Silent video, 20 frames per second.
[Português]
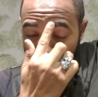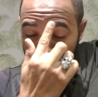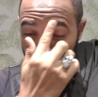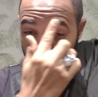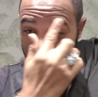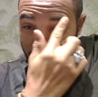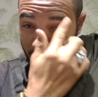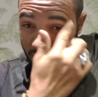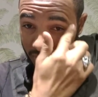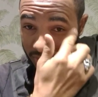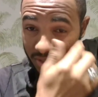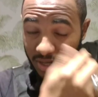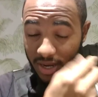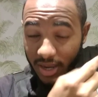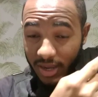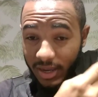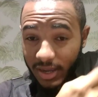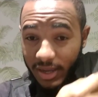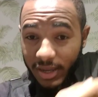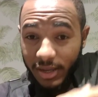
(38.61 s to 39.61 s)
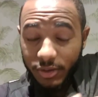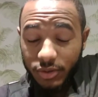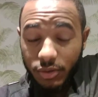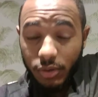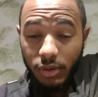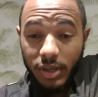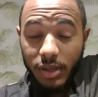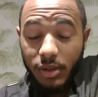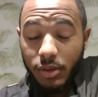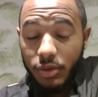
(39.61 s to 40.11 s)
em frente à, à
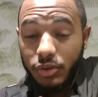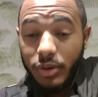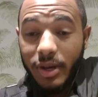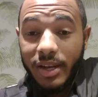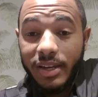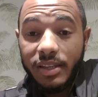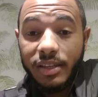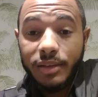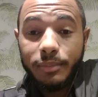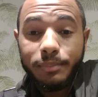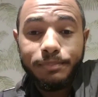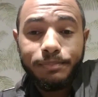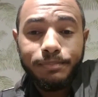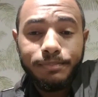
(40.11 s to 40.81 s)
relojoaria.